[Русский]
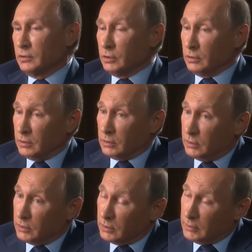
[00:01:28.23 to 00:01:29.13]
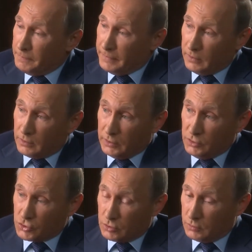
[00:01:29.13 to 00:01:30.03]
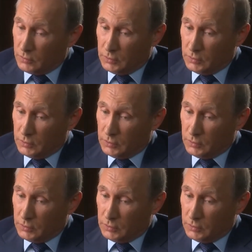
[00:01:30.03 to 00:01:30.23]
И, и, и, и, конечно,